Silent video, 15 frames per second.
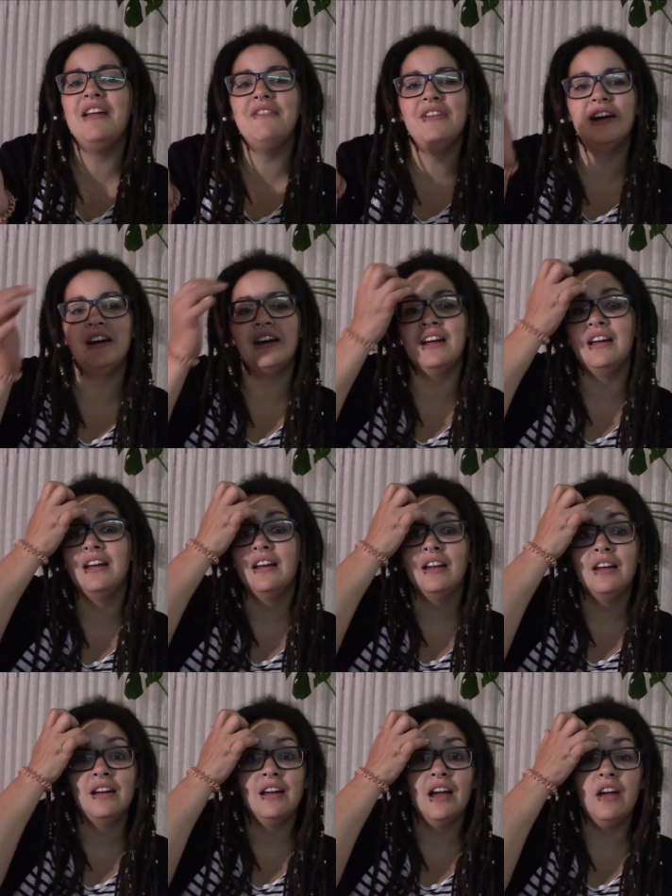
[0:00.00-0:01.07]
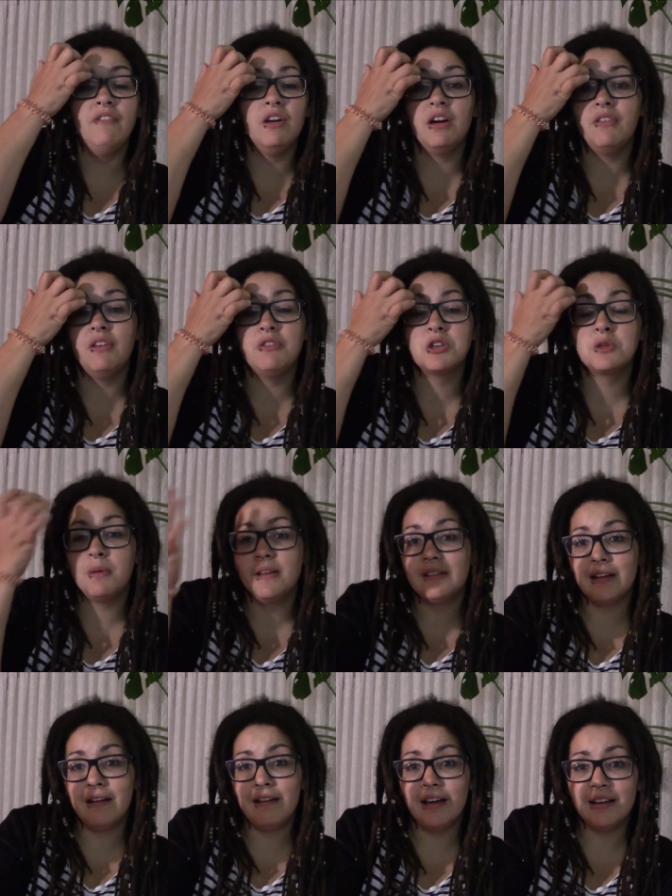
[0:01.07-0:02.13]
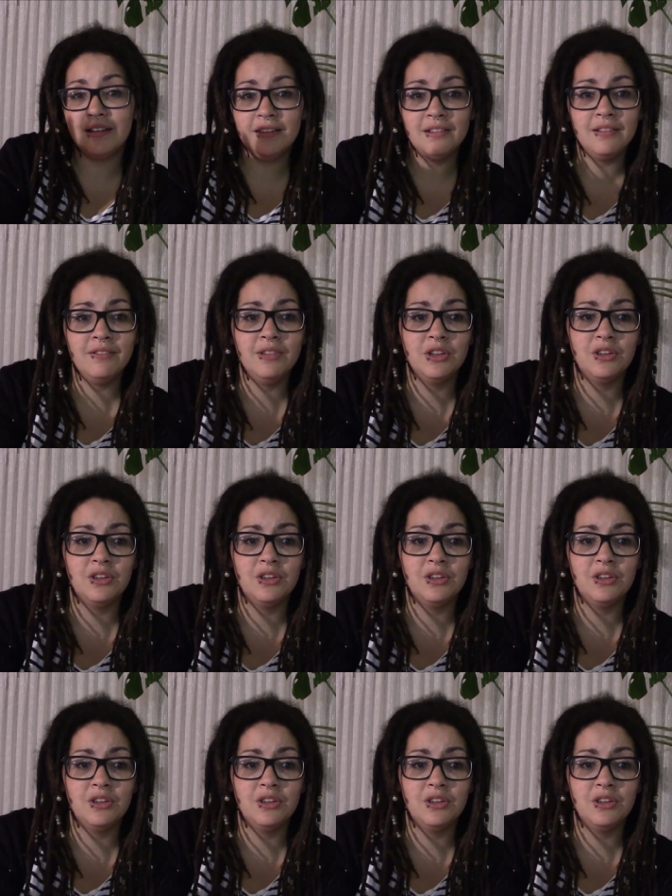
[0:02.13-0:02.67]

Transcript: einfach Einfach auch, weil wir Spaß dran hatten.